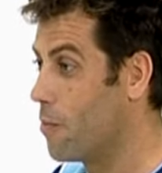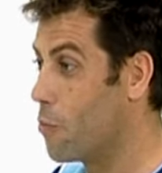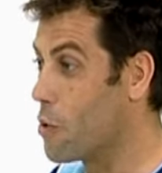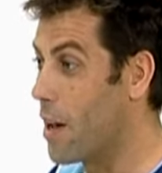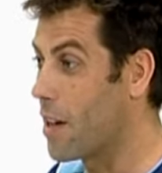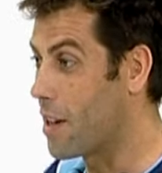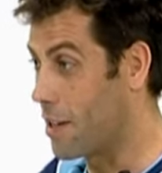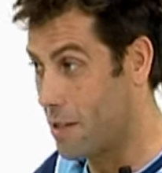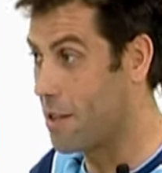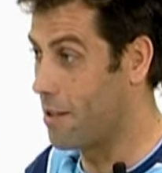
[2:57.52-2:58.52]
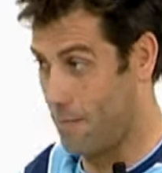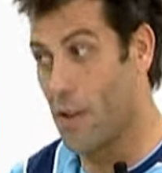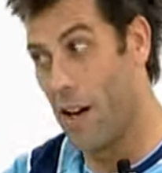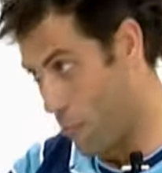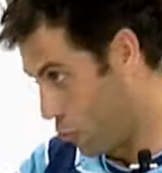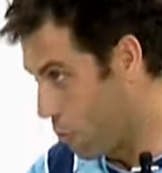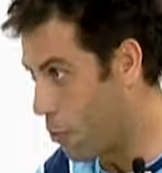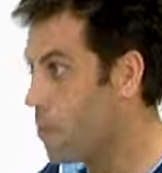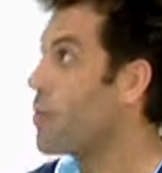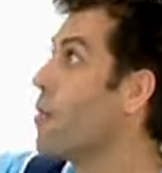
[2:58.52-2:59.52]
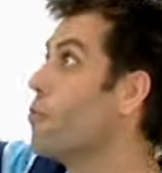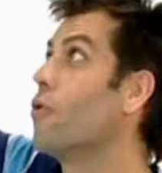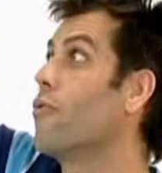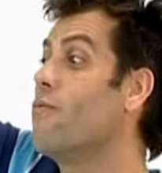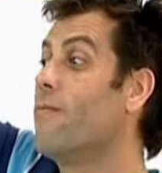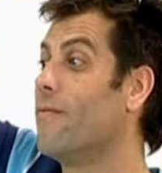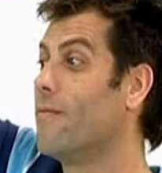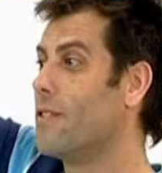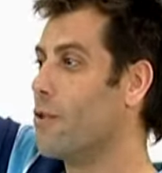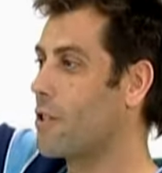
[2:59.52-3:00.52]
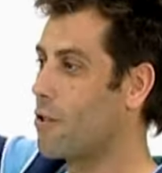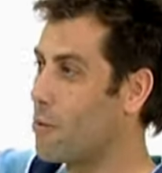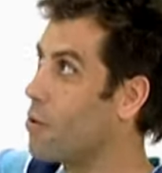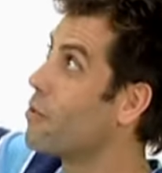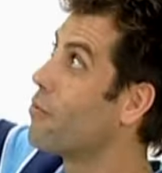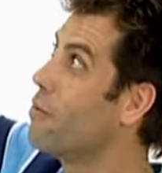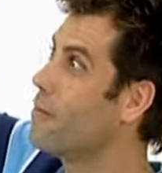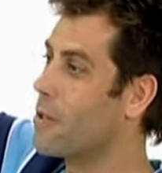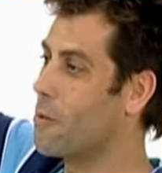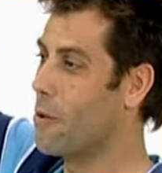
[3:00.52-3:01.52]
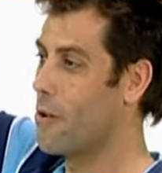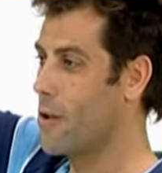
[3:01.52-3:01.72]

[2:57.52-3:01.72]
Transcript: muy mágicas, sí. Hay mucho pum, pero hay mucho fum. Entonces esos momentos fum es como...